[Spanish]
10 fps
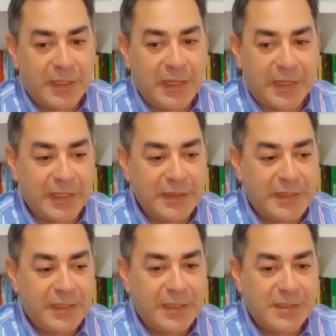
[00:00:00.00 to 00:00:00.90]
La
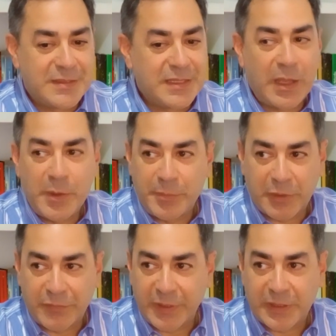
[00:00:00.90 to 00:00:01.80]
gente sabe
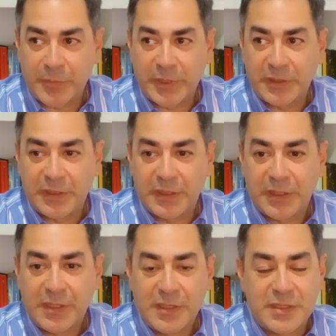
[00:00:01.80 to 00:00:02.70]
perfectamente,